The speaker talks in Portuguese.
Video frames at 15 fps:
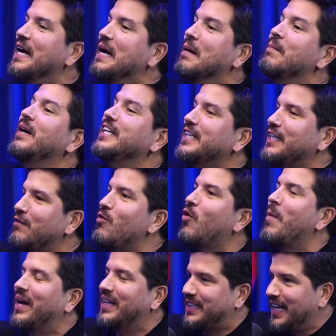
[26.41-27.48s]
Mas já teve
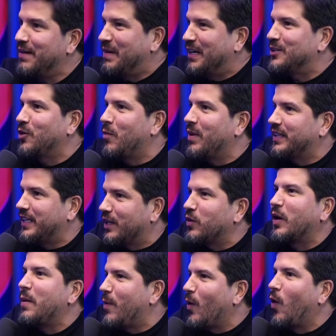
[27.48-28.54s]
alguma treta, mais alguma treta?
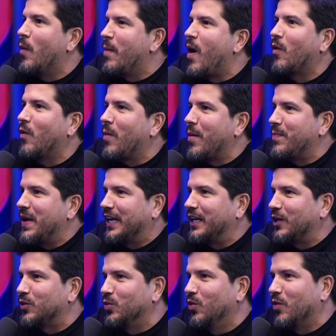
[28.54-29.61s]
Alguém pegou mal alguma piada
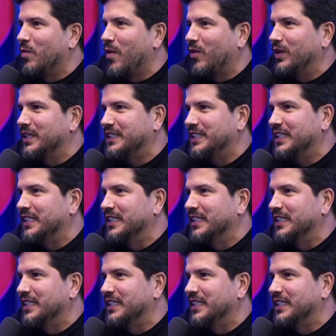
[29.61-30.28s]
tua, alguma coisa assim?